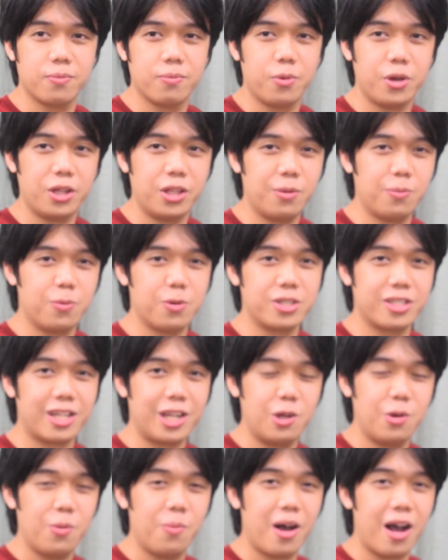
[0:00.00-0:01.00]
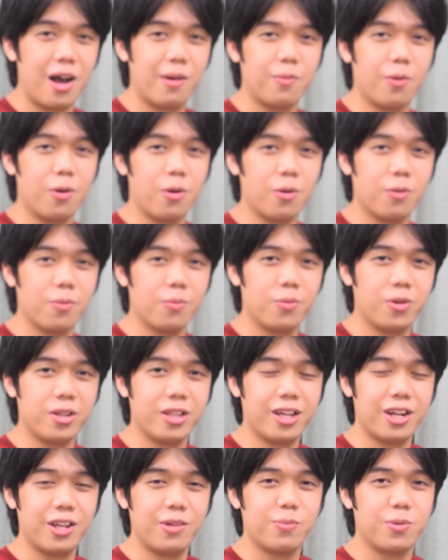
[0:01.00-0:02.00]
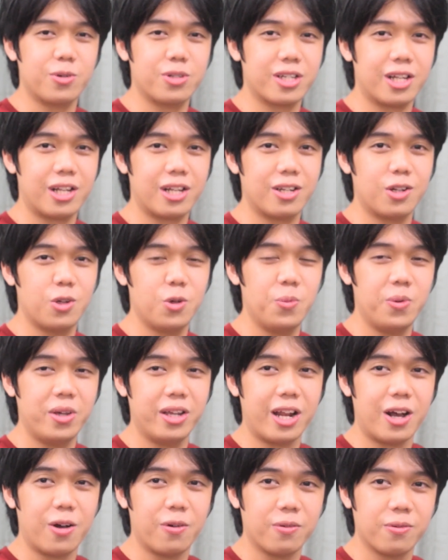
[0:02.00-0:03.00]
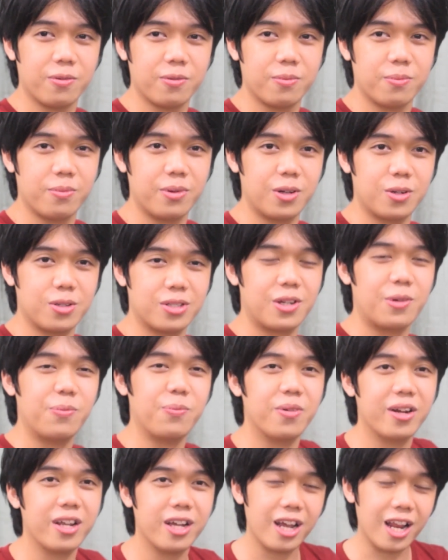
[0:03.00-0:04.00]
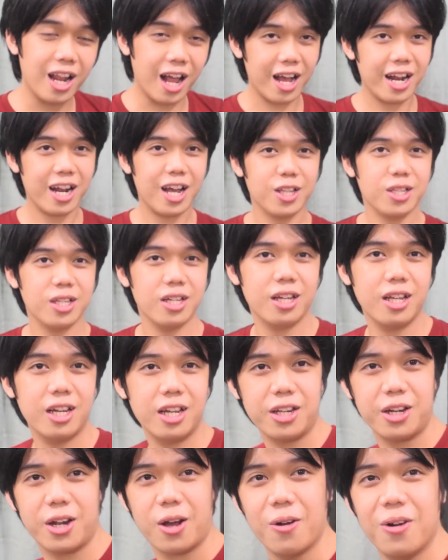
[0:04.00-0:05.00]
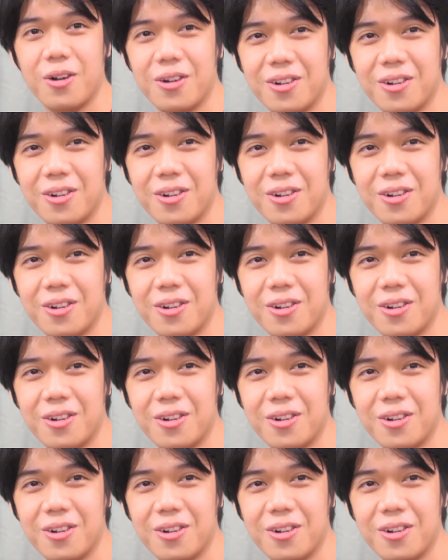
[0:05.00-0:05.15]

Pwede po siya lumabo, pwede rin po siya luminaw. Pero syempre, kailangan natin ilinaw.